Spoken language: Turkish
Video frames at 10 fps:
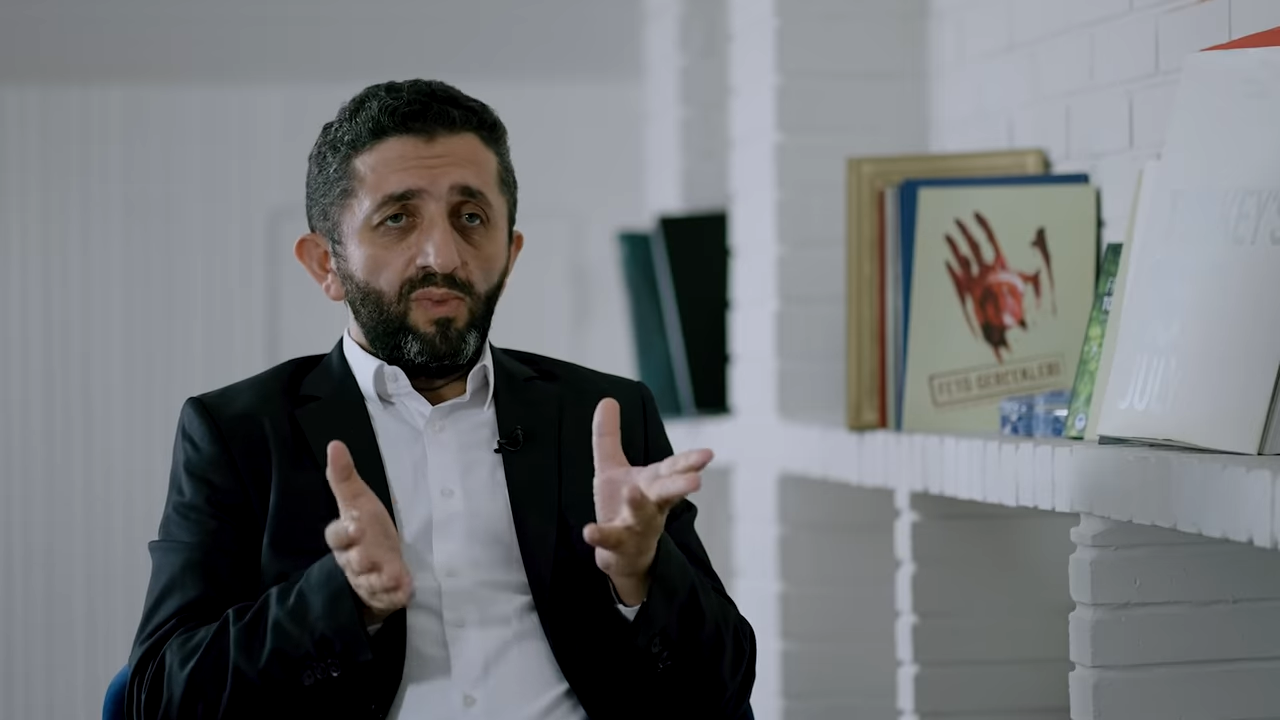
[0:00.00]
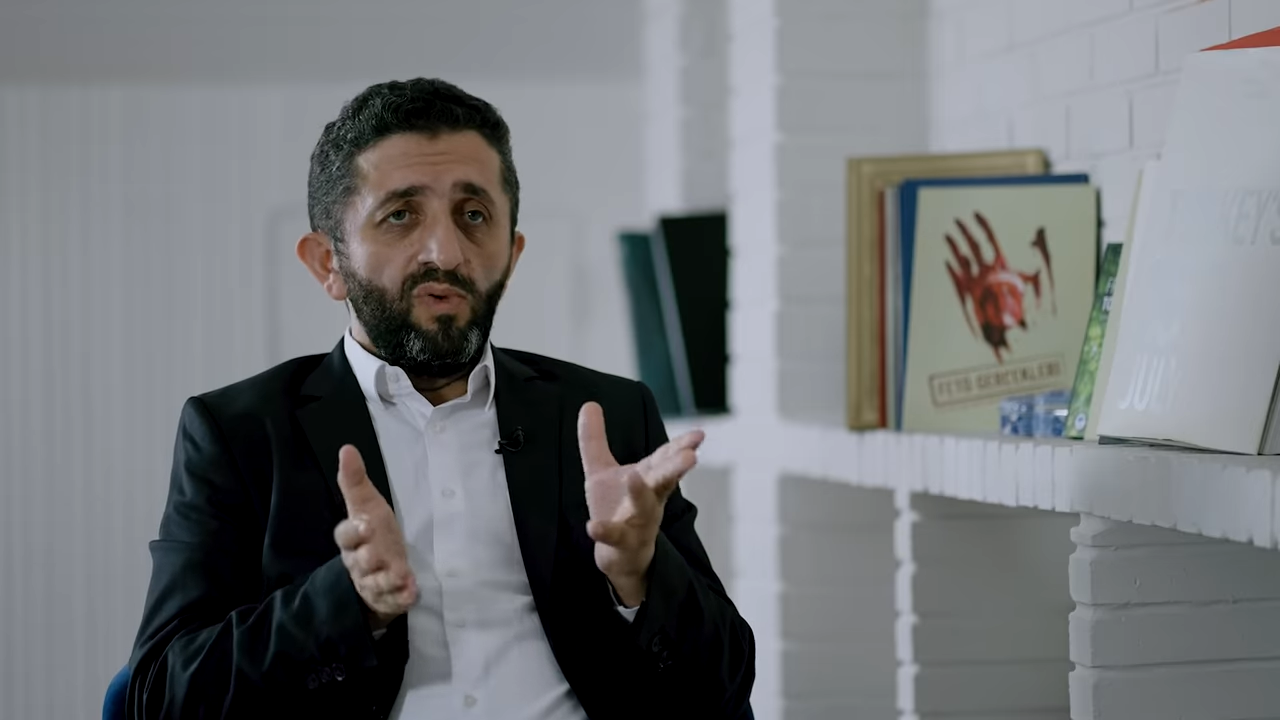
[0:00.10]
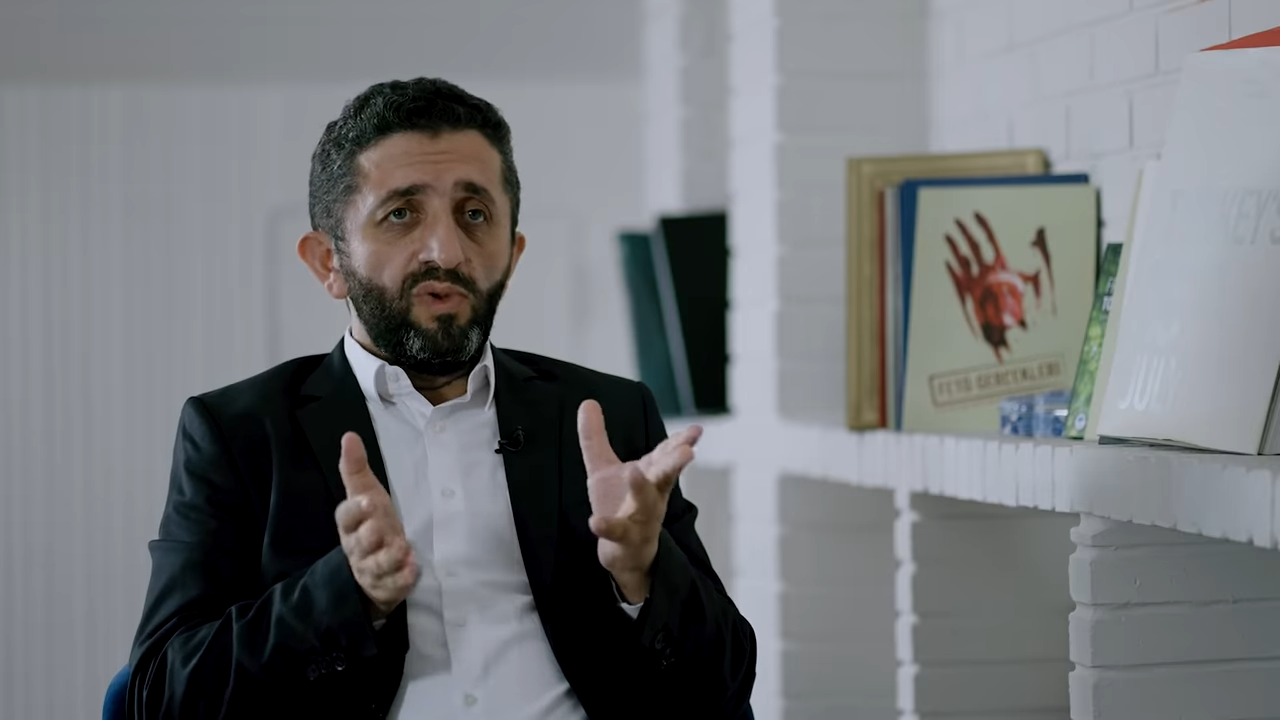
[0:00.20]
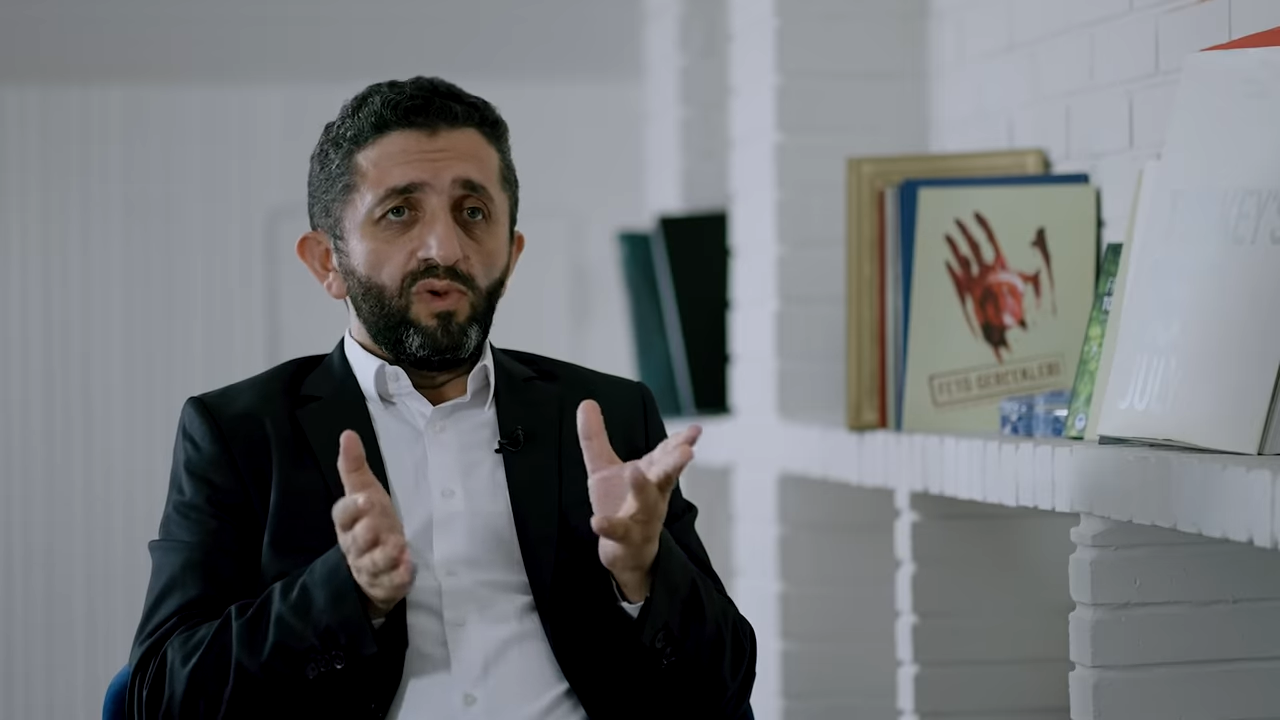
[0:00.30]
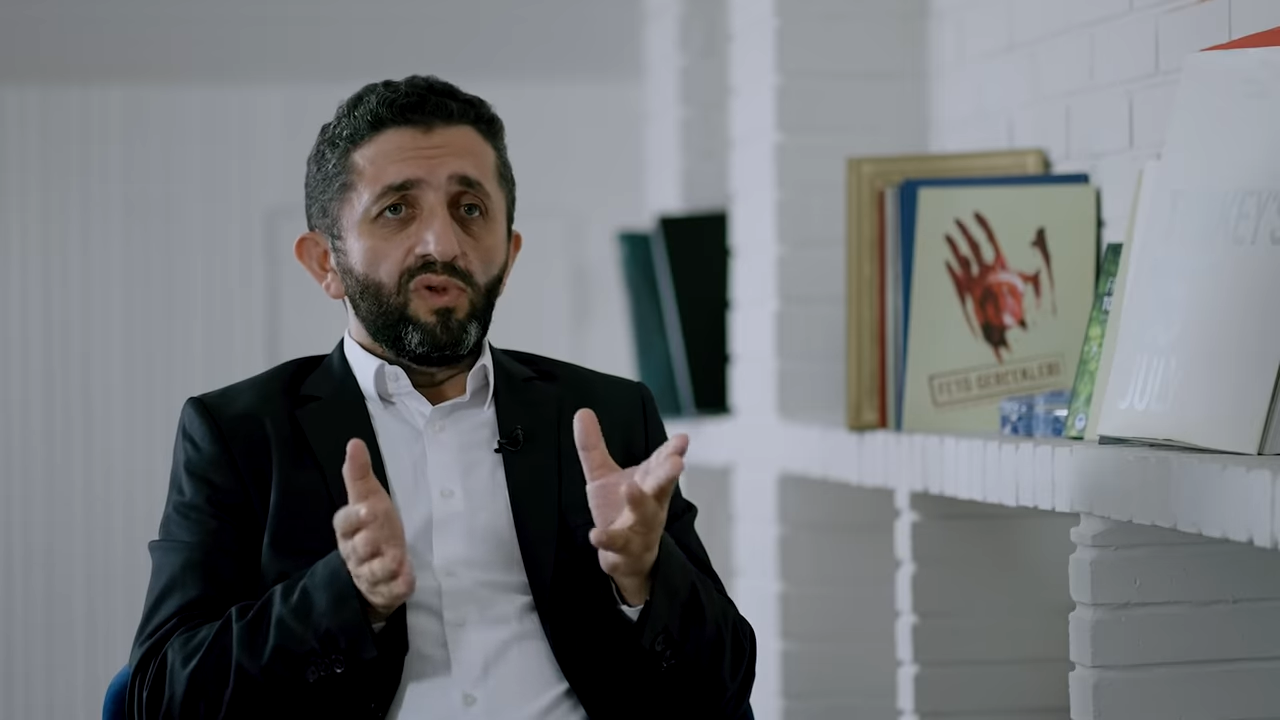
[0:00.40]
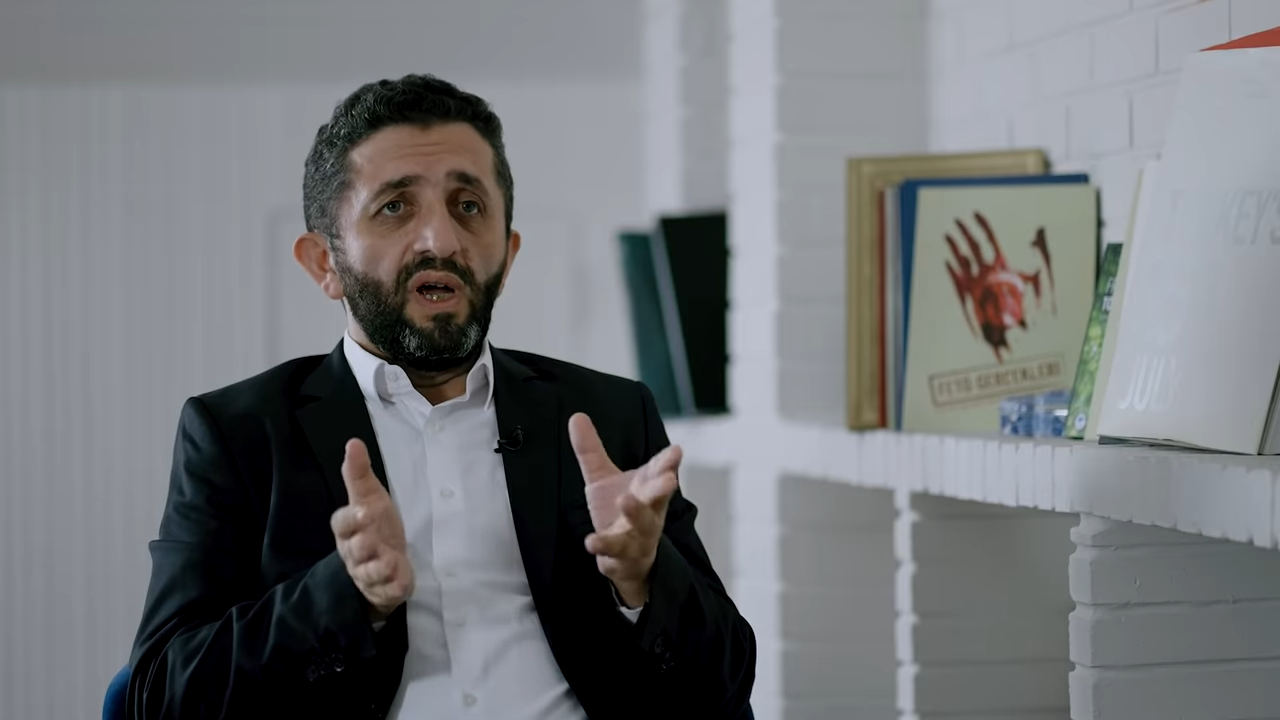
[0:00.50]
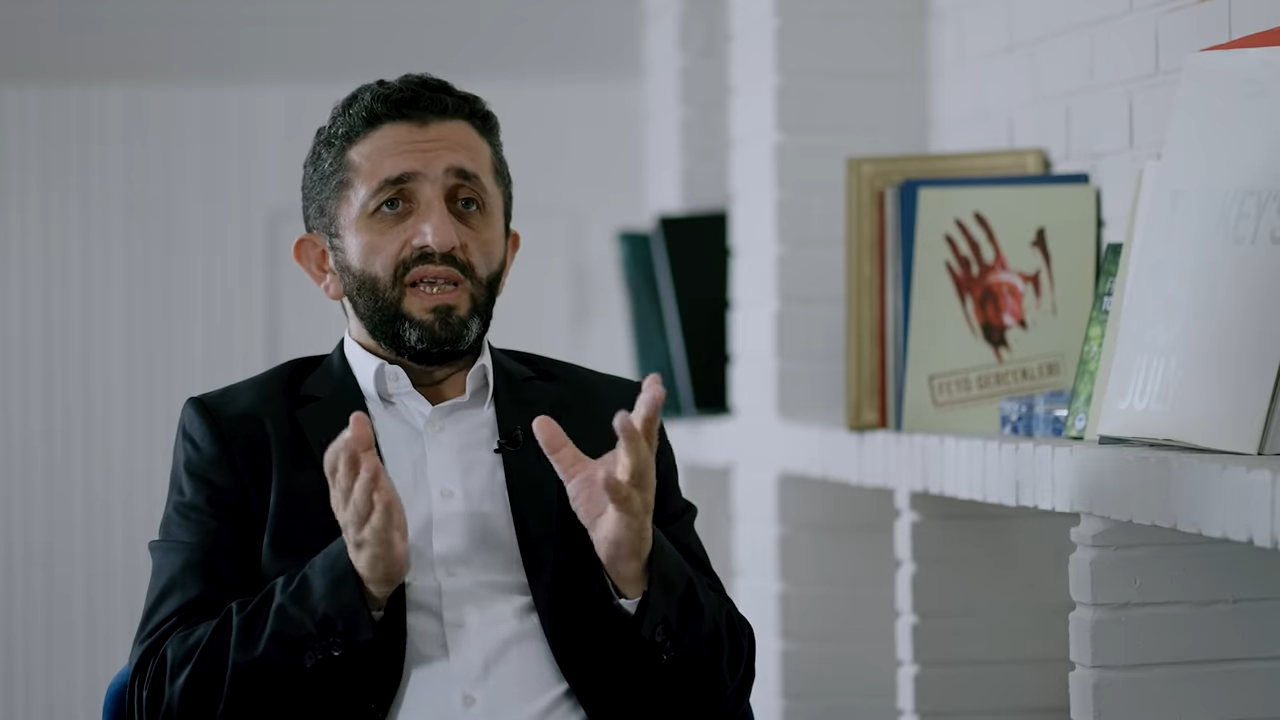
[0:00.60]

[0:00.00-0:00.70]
bu videoda